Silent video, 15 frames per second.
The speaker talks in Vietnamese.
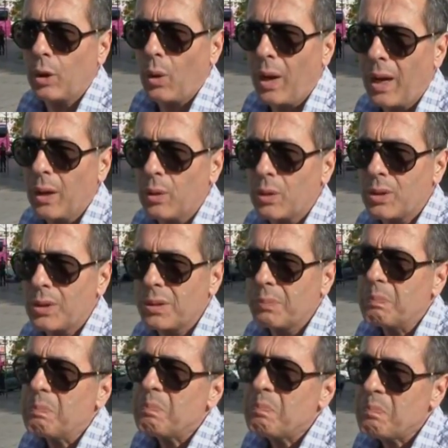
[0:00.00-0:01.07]
thấp hơn tỷ
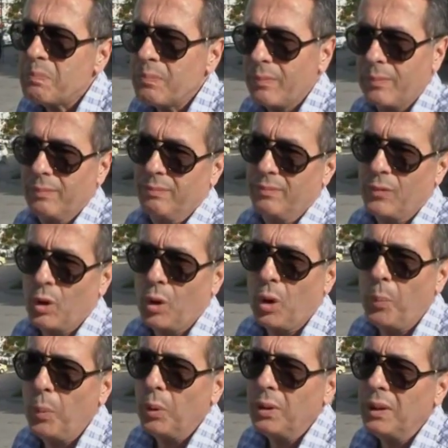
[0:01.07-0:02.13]
lệ
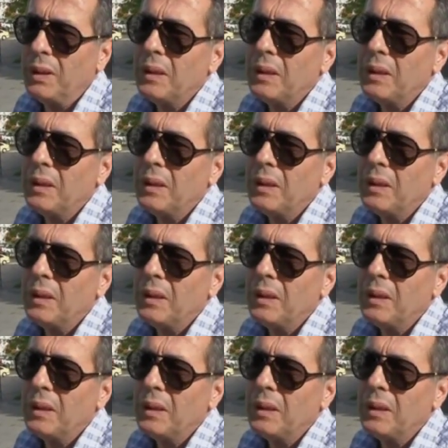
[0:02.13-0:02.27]
36.3%